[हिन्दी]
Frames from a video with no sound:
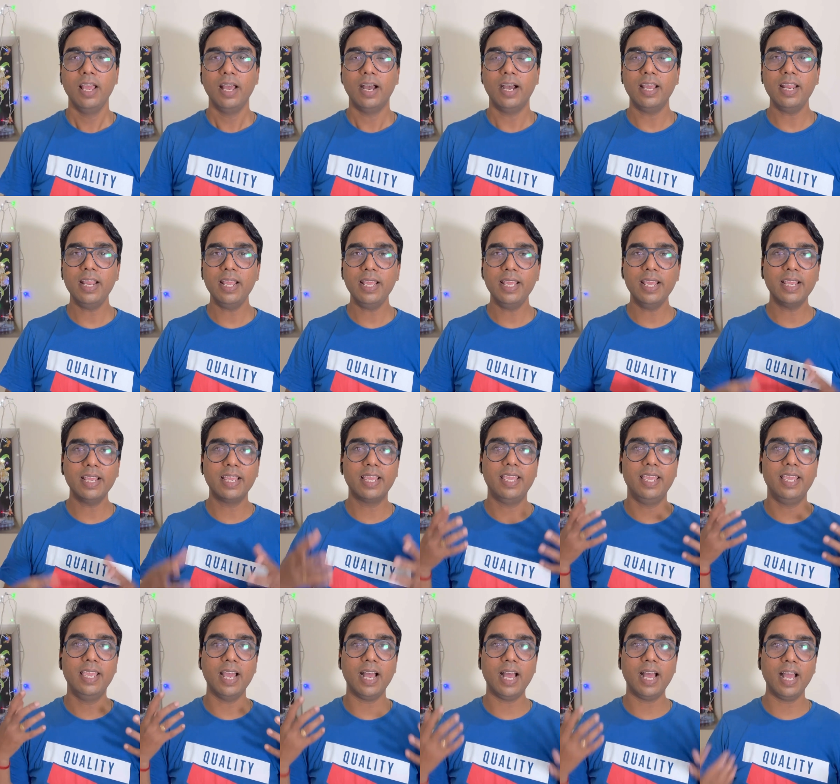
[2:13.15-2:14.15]
अरे ये
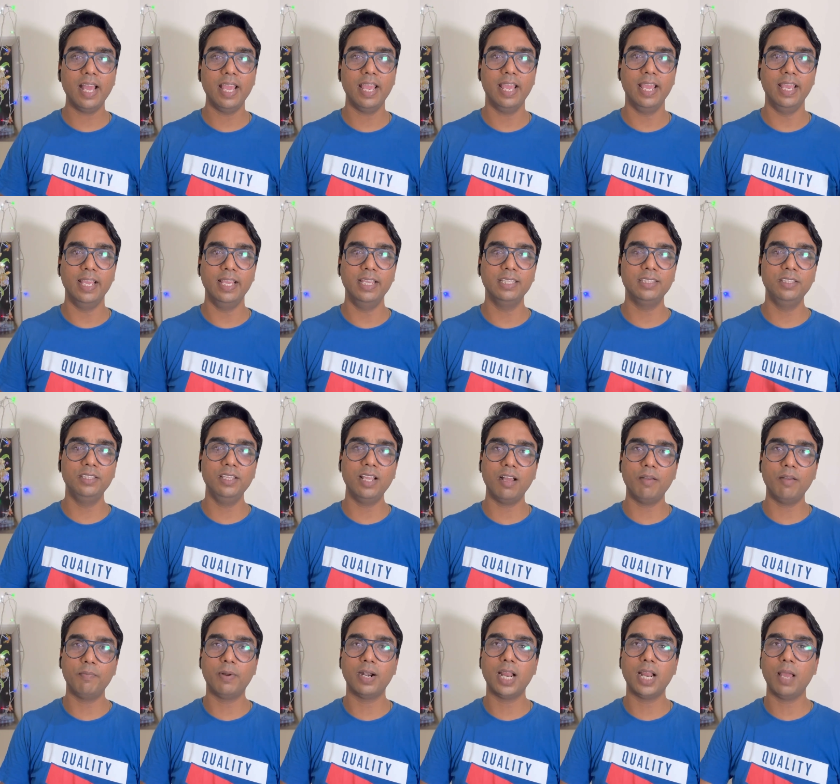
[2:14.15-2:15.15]
क्या है इतना
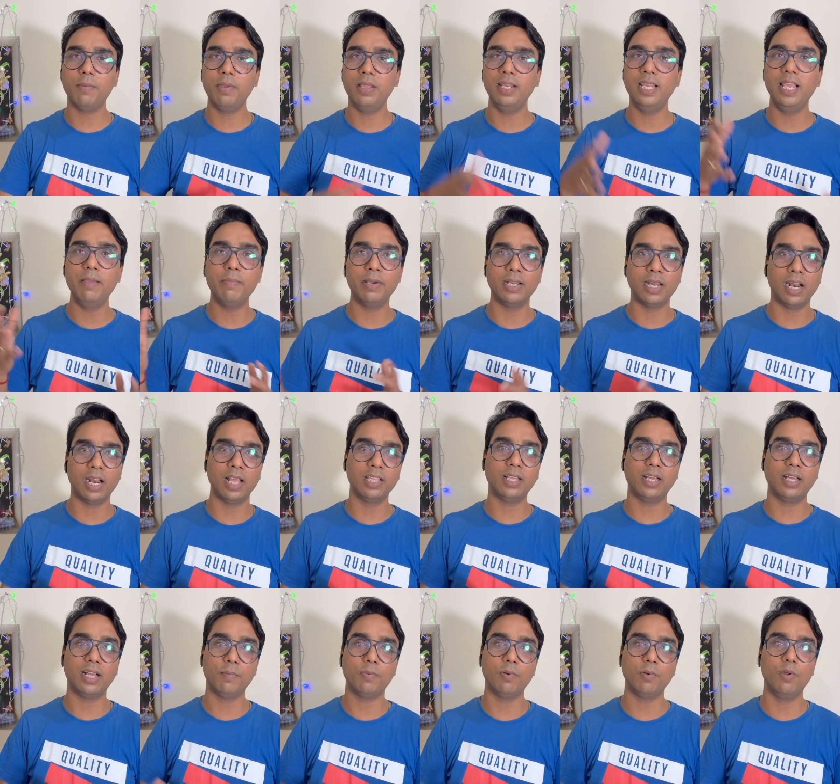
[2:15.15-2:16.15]
बड़ा भी नहीं बनाना
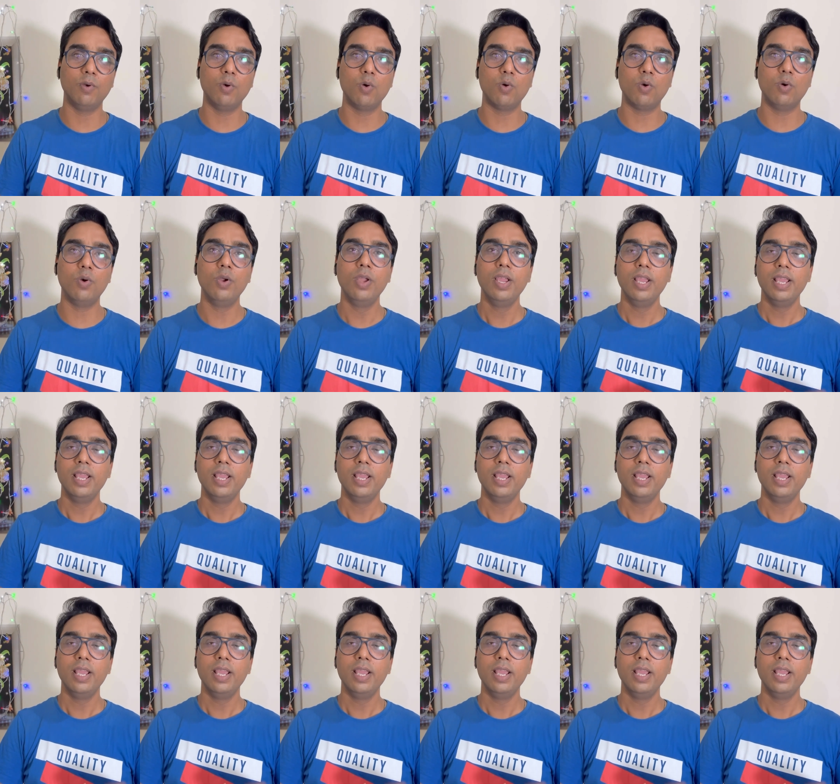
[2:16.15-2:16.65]
था आप लोगों को